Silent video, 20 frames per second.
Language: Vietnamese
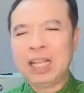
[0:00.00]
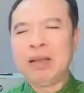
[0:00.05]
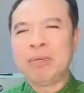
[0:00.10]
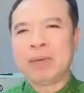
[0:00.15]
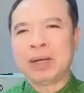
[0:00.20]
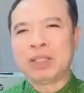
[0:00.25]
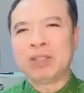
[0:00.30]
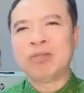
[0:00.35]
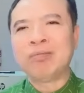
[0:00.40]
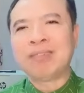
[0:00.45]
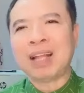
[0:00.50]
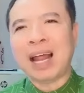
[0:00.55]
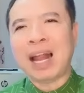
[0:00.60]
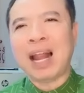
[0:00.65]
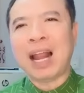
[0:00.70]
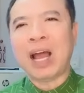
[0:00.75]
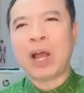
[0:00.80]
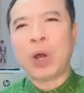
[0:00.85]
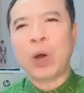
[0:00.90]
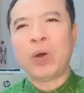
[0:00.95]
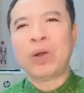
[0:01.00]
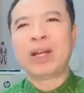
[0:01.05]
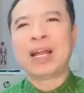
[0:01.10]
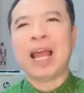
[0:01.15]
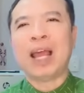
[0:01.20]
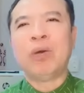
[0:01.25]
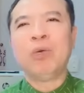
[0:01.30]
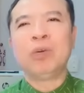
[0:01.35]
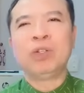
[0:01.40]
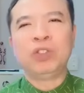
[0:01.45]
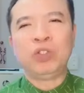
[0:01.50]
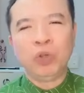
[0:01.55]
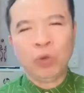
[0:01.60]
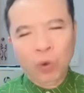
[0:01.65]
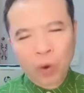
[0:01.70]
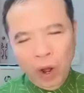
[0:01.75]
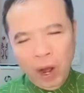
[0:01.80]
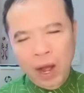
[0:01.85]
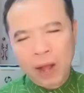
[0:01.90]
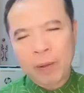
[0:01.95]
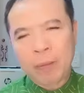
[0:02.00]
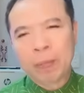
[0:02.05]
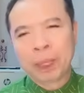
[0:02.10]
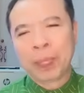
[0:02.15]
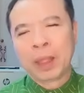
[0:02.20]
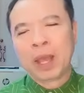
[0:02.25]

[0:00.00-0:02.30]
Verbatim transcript: thế nhưng mà chúng ta là con cái của chúa